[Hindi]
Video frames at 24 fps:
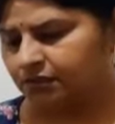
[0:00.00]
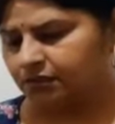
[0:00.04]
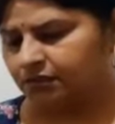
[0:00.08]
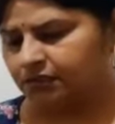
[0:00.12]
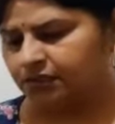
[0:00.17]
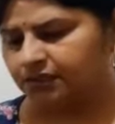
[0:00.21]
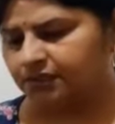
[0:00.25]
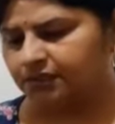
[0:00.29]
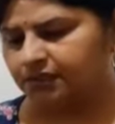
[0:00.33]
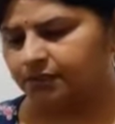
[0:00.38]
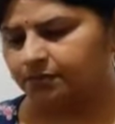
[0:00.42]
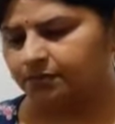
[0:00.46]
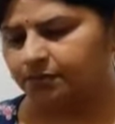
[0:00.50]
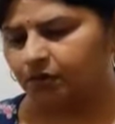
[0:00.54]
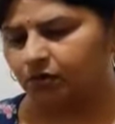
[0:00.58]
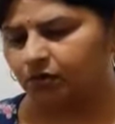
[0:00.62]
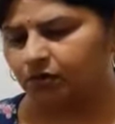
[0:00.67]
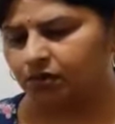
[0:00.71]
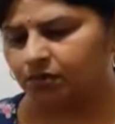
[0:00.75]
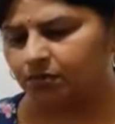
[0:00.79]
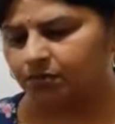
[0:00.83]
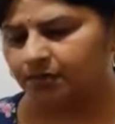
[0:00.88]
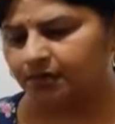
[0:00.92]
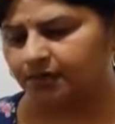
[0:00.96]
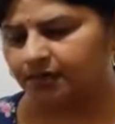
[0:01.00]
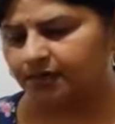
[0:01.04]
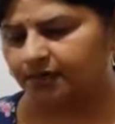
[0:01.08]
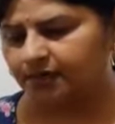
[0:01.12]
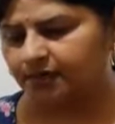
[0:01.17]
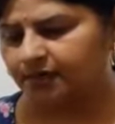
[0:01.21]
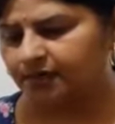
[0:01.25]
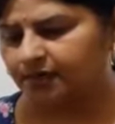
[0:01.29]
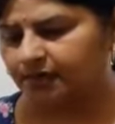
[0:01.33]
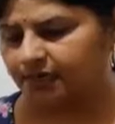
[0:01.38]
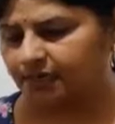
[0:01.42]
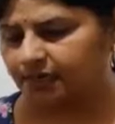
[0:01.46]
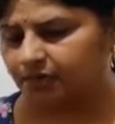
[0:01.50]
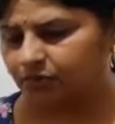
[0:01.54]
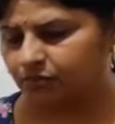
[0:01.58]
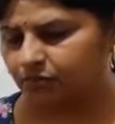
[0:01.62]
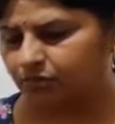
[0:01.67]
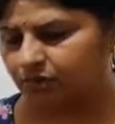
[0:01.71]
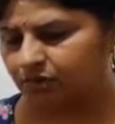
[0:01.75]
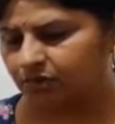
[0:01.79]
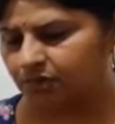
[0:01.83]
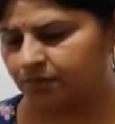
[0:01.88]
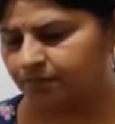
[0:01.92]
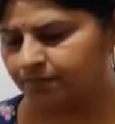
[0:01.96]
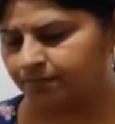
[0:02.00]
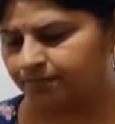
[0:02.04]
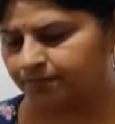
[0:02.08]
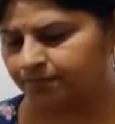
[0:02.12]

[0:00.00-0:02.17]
कस्टर्ड पाउडर भरकर डाल दूंगी